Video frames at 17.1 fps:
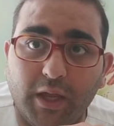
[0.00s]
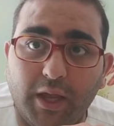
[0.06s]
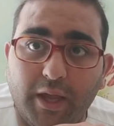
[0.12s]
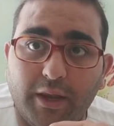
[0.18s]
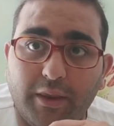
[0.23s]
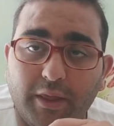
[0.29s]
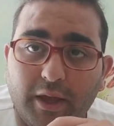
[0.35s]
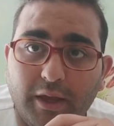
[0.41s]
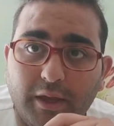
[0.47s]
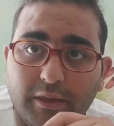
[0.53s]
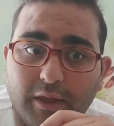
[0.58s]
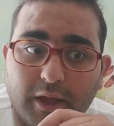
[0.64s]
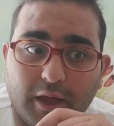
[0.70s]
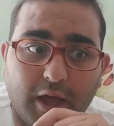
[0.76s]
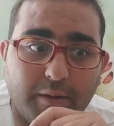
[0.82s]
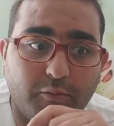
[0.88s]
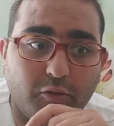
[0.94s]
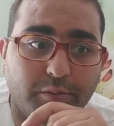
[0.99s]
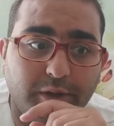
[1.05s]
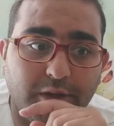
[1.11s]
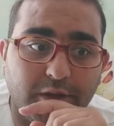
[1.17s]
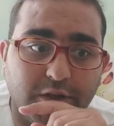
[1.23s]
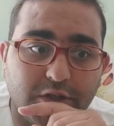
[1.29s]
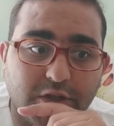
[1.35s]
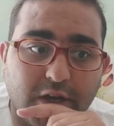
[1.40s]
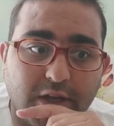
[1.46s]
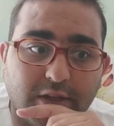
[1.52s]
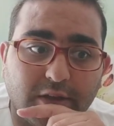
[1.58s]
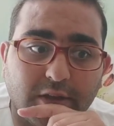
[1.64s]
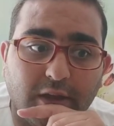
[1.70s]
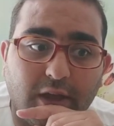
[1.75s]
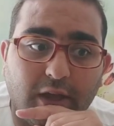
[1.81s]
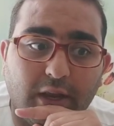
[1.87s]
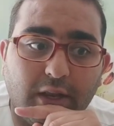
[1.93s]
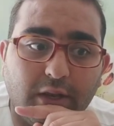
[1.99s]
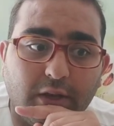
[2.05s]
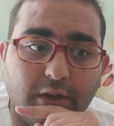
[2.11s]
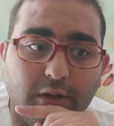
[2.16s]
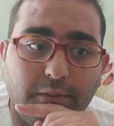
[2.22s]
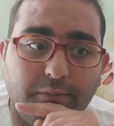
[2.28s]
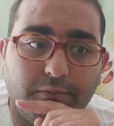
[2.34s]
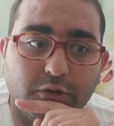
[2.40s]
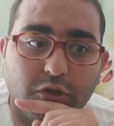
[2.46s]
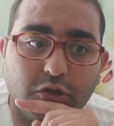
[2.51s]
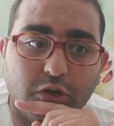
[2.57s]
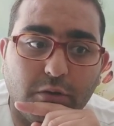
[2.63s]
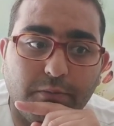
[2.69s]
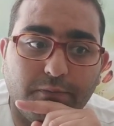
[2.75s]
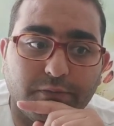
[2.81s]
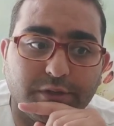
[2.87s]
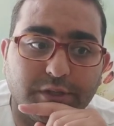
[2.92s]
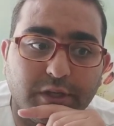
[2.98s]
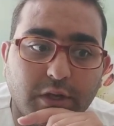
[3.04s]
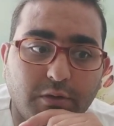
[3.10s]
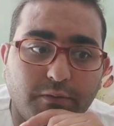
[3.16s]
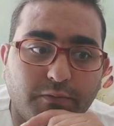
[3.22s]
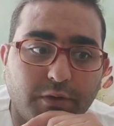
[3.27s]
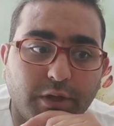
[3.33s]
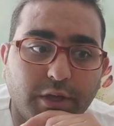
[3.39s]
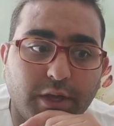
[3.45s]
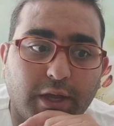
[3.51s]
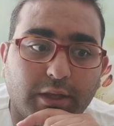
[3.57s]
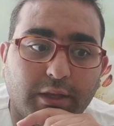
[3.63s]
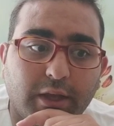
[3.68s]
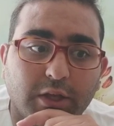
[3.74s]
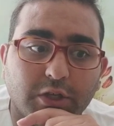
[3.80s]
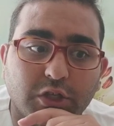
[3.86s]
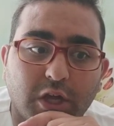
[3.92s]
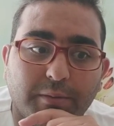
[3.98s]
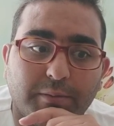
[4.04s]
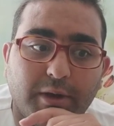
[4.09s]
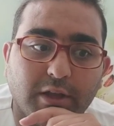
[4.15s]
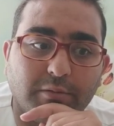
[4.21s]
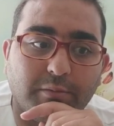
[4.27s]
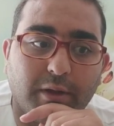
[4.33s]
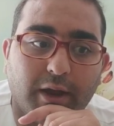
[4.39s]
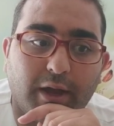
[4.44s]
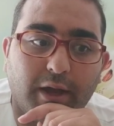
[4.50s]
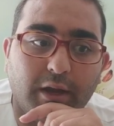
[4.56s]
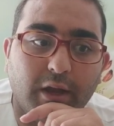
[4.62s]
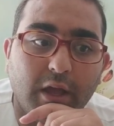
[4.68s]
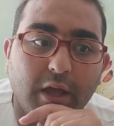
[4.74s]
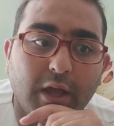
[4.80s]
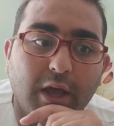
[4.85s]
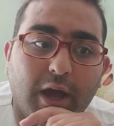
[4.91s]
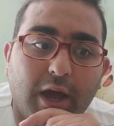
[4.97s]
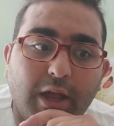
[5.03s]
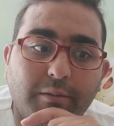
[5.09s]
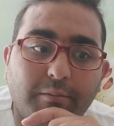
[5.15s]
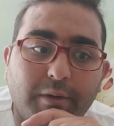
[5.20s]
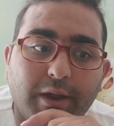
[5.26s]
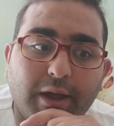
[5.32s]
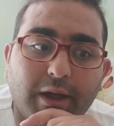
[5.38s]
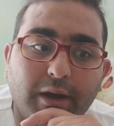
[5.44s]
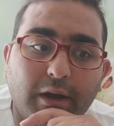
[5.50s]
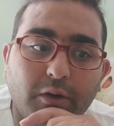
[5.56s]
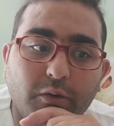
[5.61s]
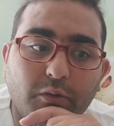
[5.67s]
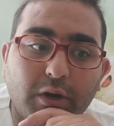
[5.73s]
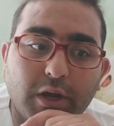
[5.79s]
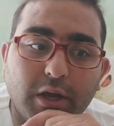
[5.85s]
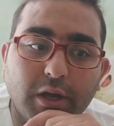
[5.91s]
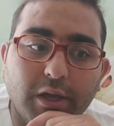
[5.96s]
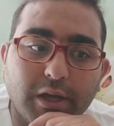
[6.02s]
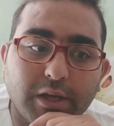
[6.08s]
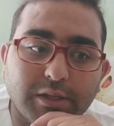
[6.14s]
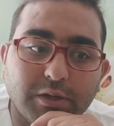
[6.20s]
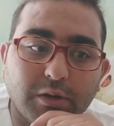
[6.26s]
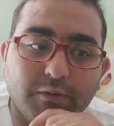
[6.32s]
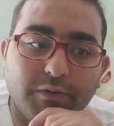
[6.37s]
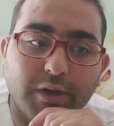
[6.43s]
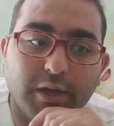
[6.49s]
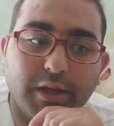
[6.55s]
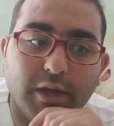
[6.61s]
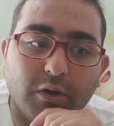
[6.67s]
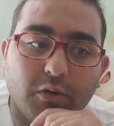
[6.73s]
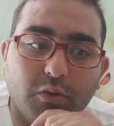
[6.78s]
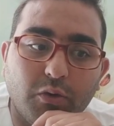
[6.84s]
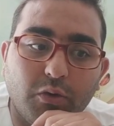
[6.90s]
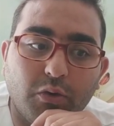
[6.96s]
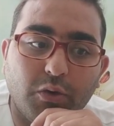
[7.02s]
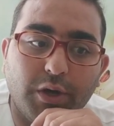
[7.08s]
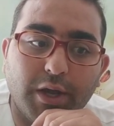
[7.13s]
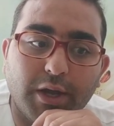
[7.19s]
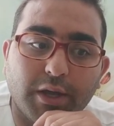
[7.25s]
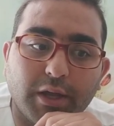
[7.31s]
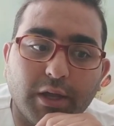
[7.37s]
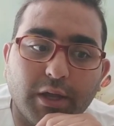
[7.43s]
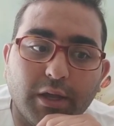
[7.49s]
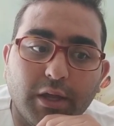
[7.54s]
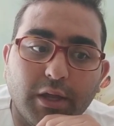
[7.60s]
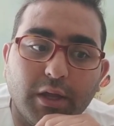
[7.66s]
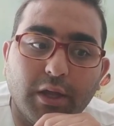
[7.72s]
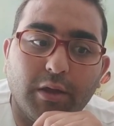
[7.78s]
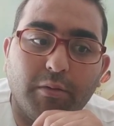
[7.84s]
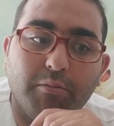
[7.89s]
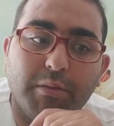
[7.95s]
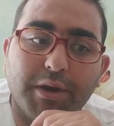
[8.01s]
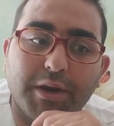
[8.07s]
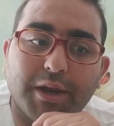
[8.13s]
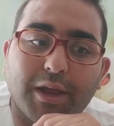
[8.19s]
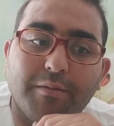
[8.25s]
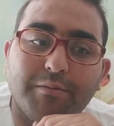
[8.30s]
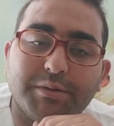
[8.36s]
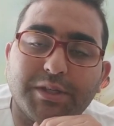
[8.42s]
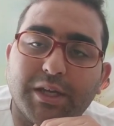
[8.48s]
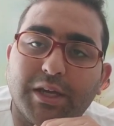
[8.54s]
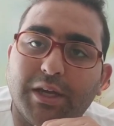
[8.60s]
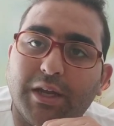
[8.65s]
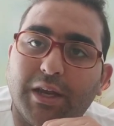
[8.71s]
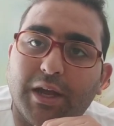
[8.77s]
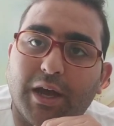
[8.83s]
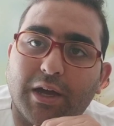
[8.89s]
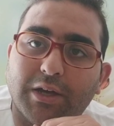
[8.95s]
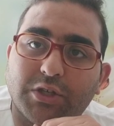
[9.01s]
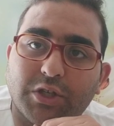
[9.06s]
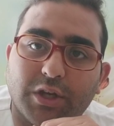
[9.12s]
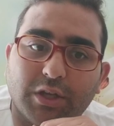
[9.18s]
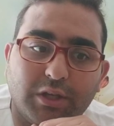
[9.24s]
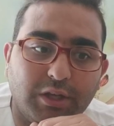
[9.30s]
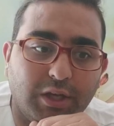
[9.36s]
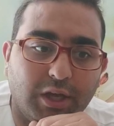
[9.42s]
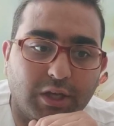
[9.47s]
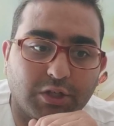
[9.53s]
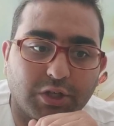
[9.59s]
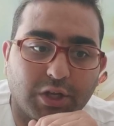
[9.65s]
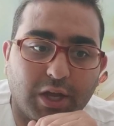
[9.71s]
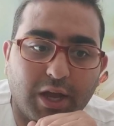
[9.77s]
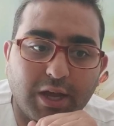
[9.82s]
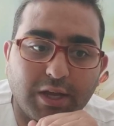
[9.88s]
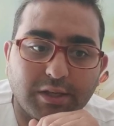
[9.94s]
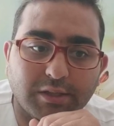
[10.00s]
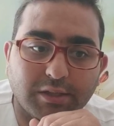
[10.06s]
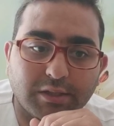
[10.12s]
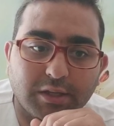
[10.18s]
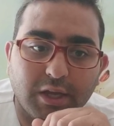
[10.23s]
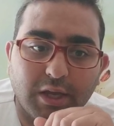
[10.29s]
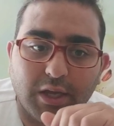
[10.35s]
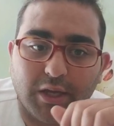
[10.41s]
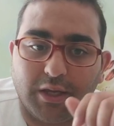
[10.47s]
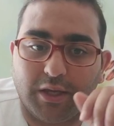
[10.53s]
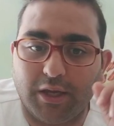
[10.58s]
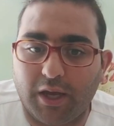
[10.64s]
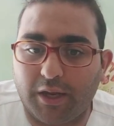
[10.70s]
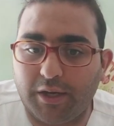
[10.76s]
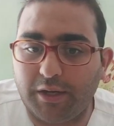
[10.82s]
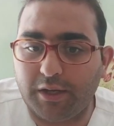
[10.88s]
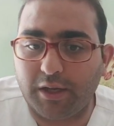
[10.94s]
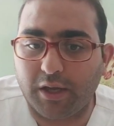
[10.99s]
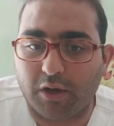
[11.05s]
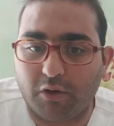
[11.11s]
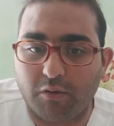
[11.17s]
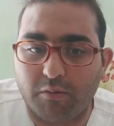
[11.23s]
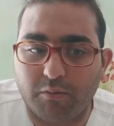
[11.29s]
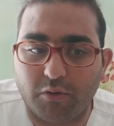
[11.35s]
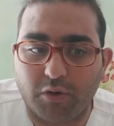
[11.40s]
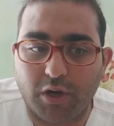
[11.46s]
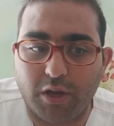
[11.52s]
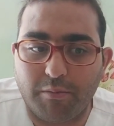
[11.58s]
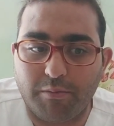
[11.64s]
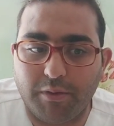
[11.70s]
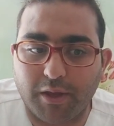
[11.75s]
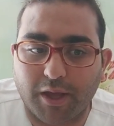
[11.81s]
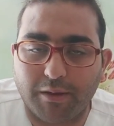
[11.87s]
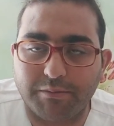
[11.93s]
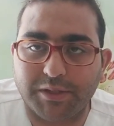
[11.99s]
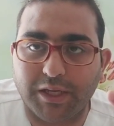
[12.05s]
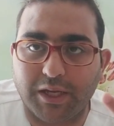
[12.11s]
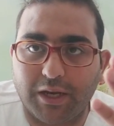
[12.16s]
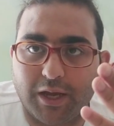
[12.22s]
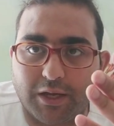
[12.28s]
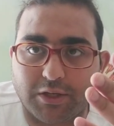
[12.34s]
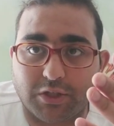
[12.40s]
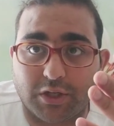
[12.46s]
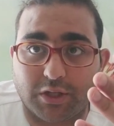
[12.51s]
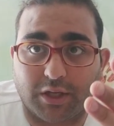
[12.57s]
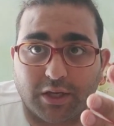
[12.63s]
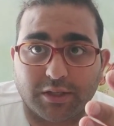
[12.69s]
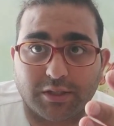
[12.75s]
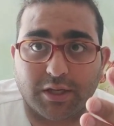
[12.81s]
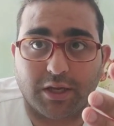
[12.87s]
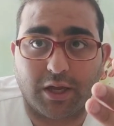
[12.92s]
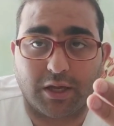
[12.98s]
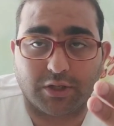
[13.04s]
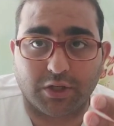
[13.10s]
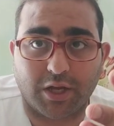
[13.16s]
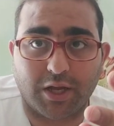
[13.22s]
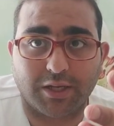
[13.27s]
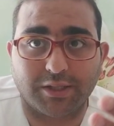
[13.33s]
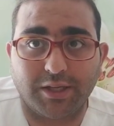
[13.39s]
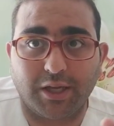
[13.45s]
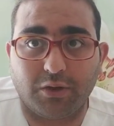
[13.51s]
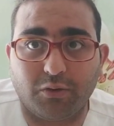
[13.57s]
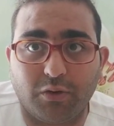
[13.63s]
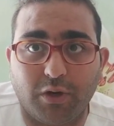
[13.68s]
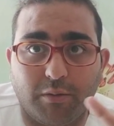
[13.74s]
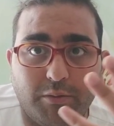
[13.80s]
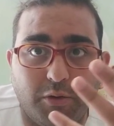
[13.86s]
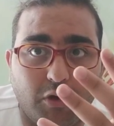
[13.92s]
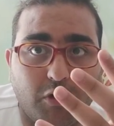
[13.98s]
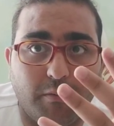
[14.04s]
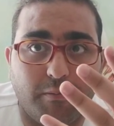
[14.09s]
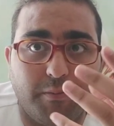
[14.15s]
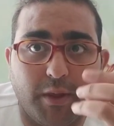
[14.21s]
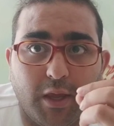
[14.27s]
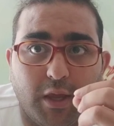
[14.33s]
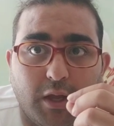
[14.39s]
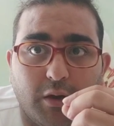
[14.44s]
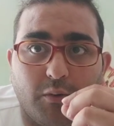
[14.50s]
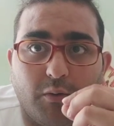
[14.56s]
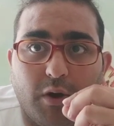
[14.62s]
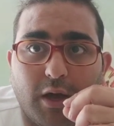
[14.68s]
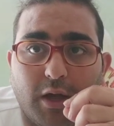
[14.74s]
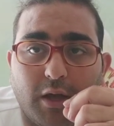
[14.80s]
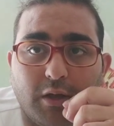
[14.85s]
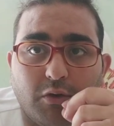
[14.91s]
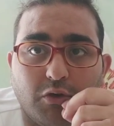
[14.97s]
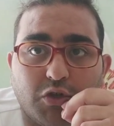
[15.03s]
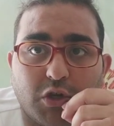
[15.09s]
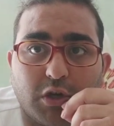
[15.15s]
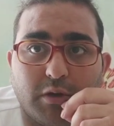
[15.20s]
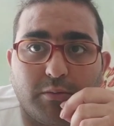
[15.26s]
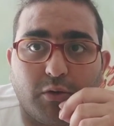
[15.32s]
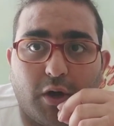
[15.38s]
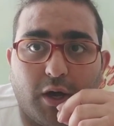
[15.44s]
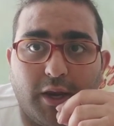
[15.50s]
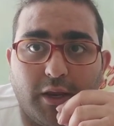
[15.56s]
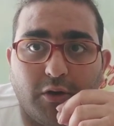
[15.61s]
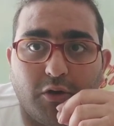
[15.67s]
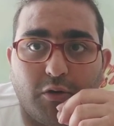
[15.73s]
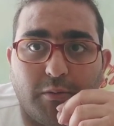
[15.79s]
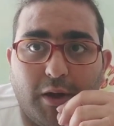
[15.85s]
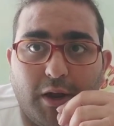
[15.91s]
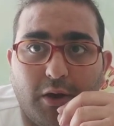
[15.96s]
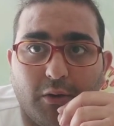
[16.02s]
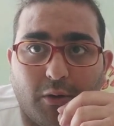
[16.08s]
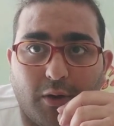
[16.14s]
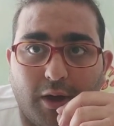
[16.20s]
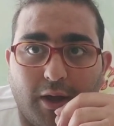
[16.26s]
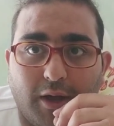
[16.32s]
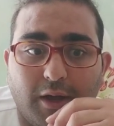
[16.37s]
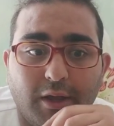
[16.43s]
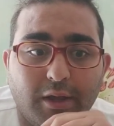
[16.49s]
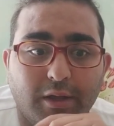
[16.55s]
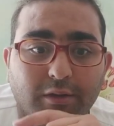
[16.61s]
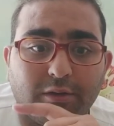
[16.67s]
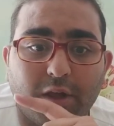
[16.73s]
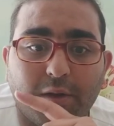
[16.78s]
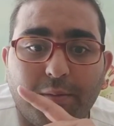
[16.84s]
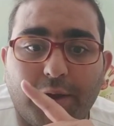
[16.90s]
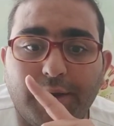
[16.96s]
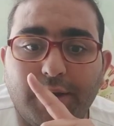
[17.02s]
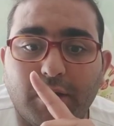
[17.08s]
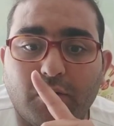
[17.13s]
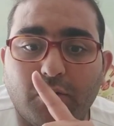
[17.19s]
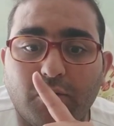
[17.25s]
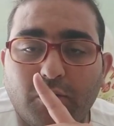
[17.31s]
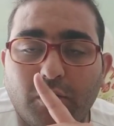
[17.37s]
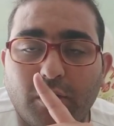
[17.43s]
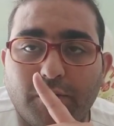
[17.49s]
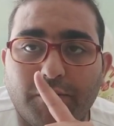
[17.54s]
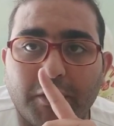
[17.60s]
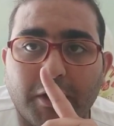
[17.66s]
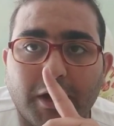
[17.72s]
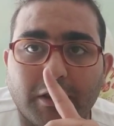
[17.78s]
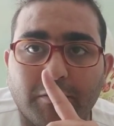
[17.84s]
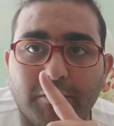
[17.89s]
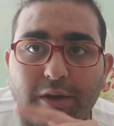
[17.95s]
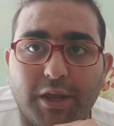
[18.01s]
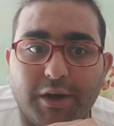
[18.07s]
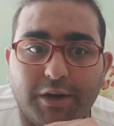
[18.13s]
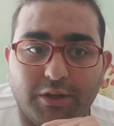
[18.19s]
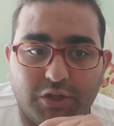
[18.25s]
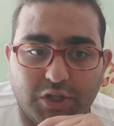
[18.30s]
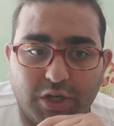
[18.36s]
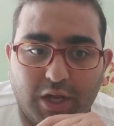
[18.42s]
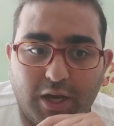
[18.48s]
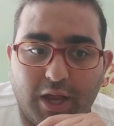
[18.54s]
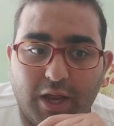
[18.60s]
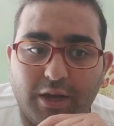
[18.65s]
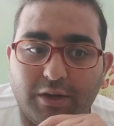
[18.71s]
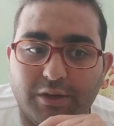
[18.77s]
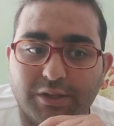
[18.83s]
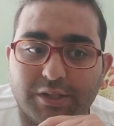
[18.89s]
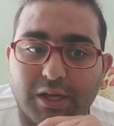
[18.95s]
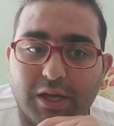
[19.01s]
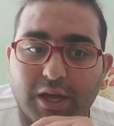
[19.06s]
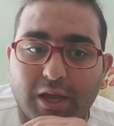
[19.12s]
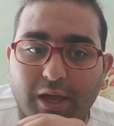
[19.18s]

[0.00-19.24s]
إذا إذا قاموا بإيجاد الانفشتوف سوف يحتاج أربعة مراحل المرحلة الأولى هي سوف يكون هناك من خمسة إلى عشرة أشخاص يعني يقومون بخمسة إلى عشرة أشخاص يأتون بهم ويجرب عليهم اللقاح طبعا يكونون فقط من الرجال النساء